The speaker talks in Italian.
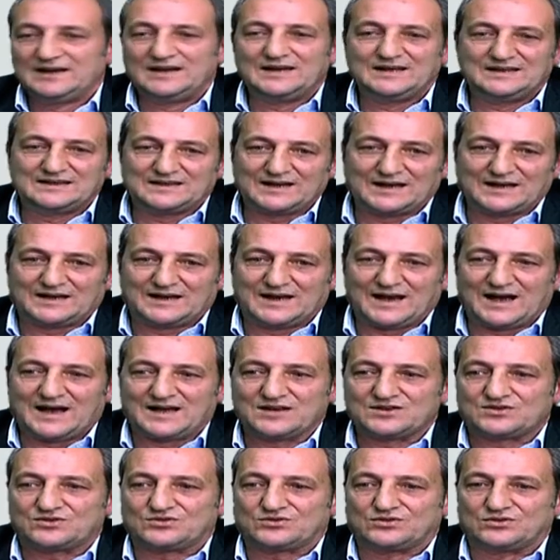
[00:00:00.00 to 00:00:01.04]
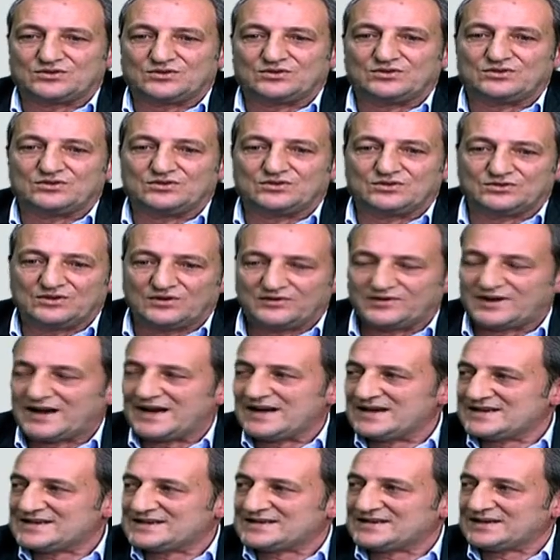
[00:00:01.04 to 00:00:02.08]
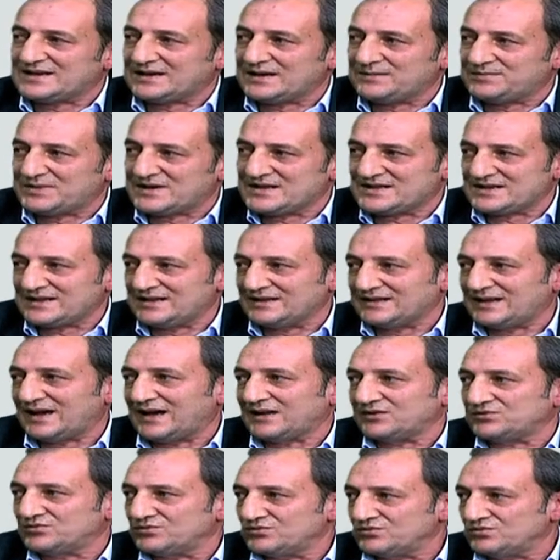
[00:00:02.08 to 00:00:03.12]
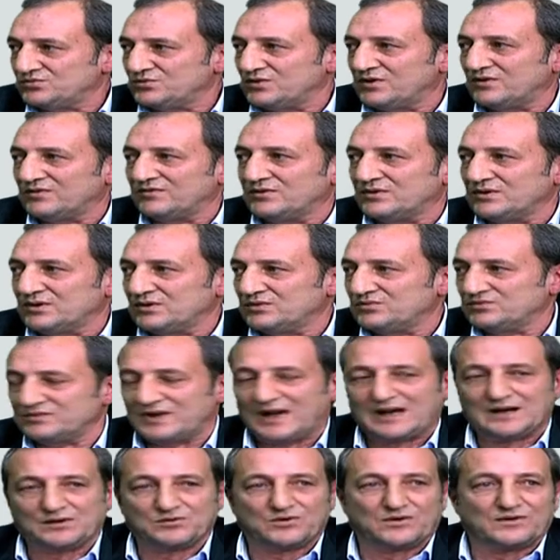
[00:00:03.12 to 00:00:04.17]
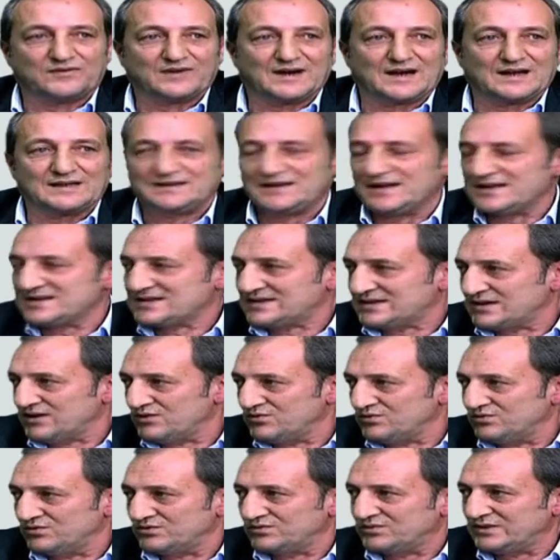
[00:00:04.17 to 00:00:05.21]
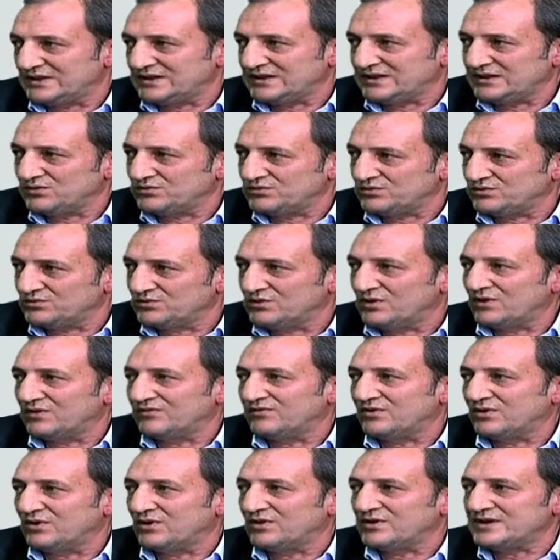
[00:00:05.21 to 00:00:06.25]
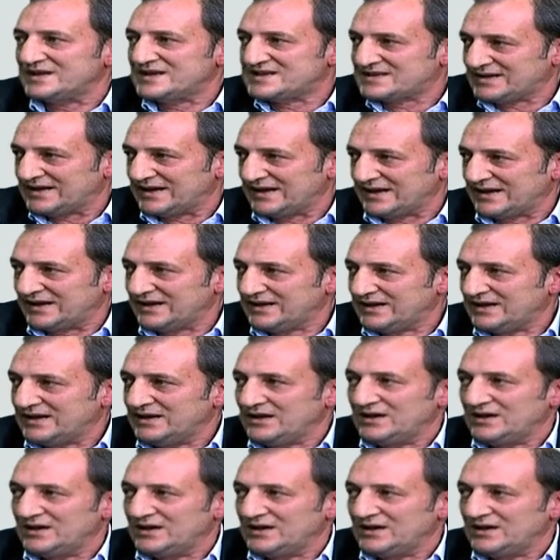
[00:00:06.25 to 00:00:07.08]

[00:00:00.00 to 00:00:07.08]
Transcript: in tal caso oh, dovrà essere presentata un una nuova DSU, quindi un nuovo ISEE,